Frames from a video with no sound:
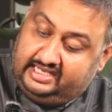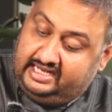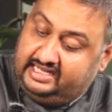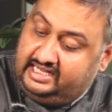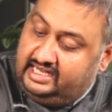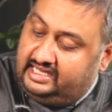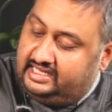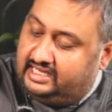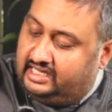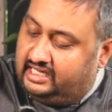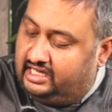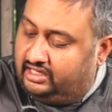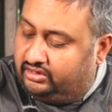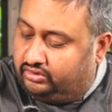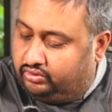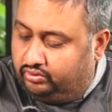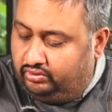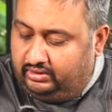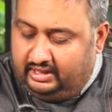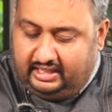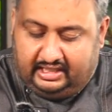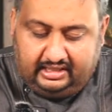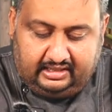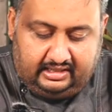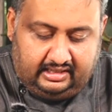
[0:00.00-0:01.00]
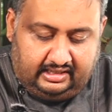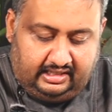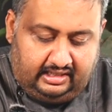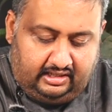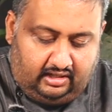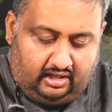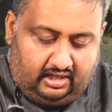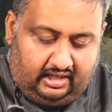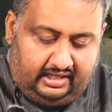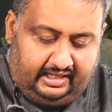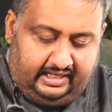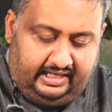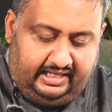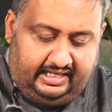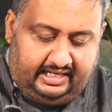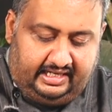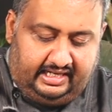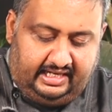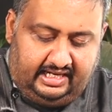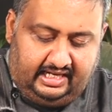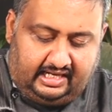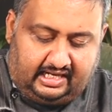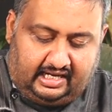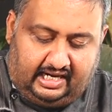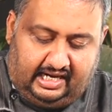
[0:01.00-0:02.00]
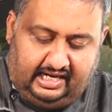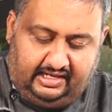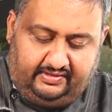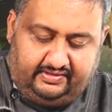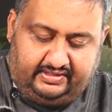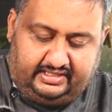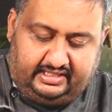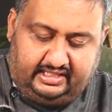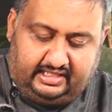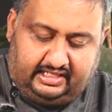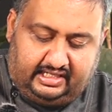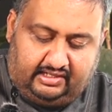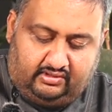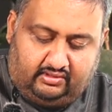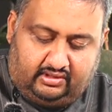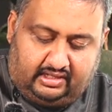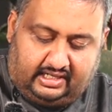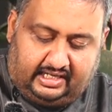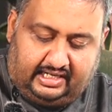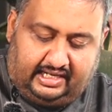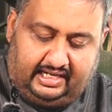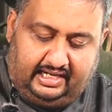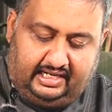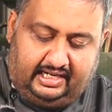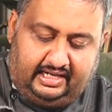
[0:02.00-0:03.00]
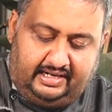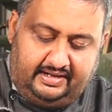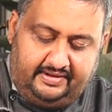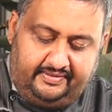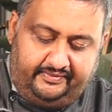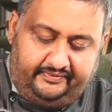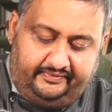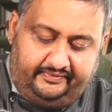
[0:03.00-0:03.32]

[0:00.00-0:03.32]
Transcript: எண்ணெய் நல்லா சூடாக இருக்குங்க நான் ஆல்ரெடி எண்ணெயை காய வச்சுருக்கேன் ஒரு கடாயில்